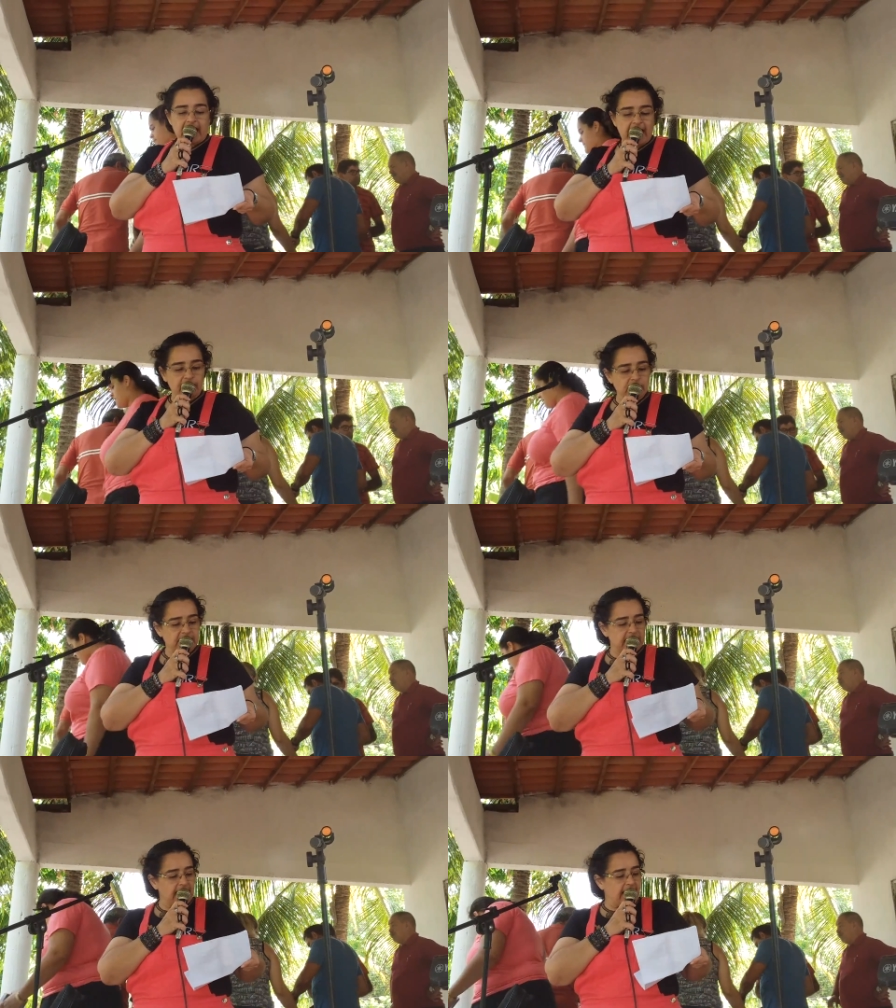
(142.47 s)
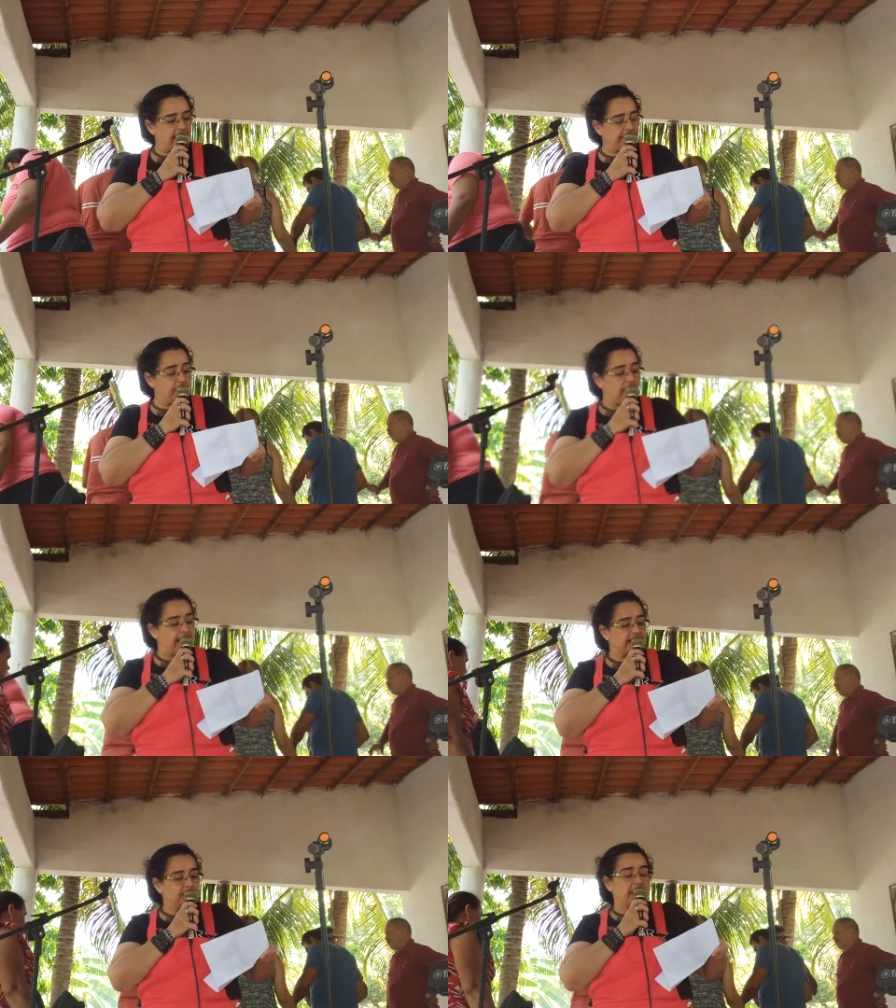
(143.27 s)
anunciavam
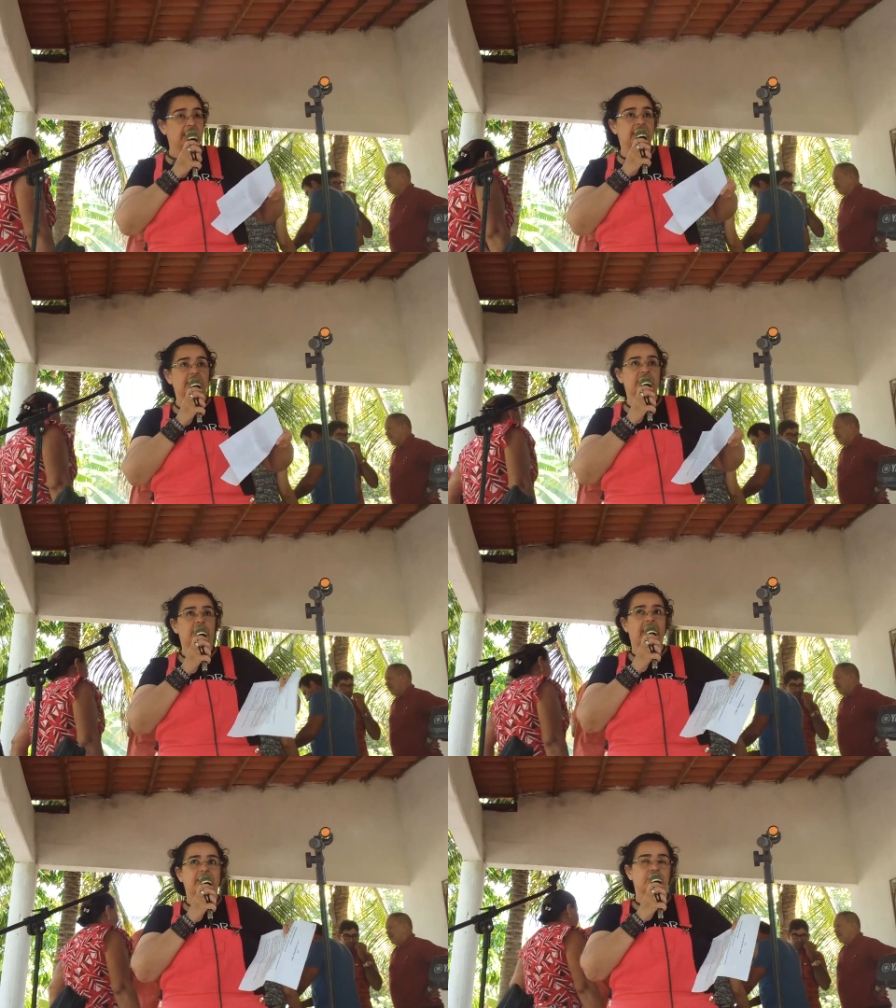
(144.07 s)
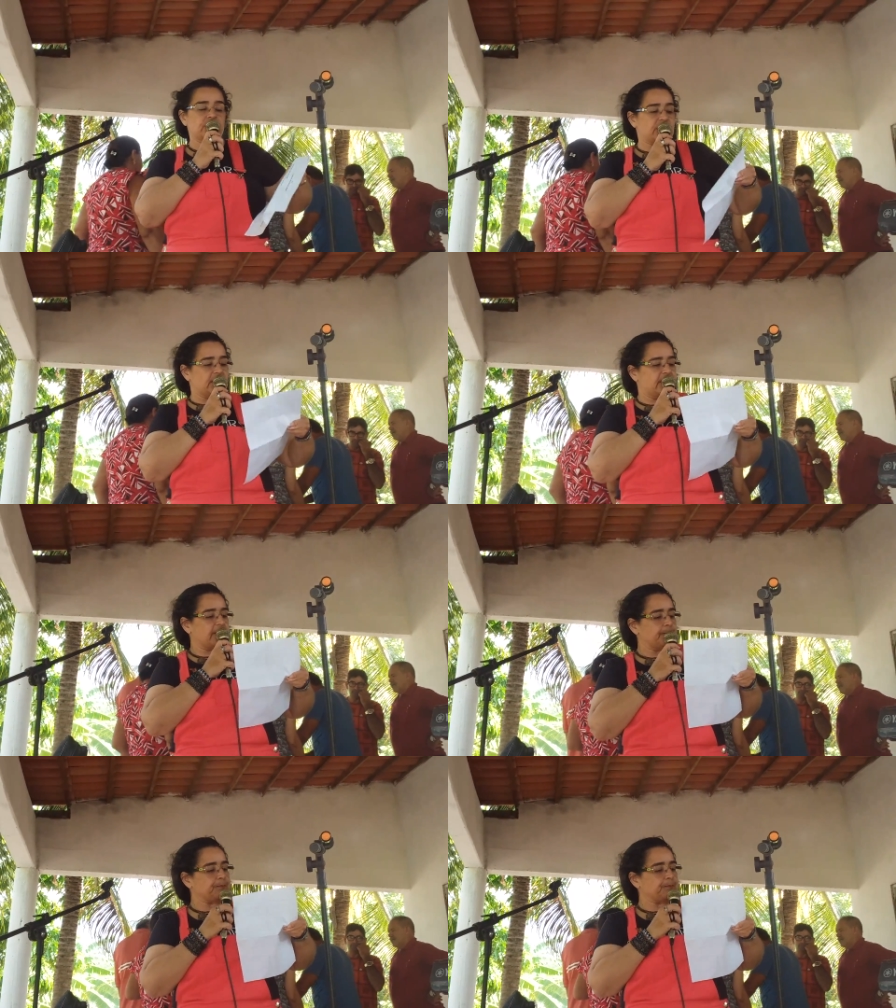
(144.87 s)
as manhãs de mais um dia.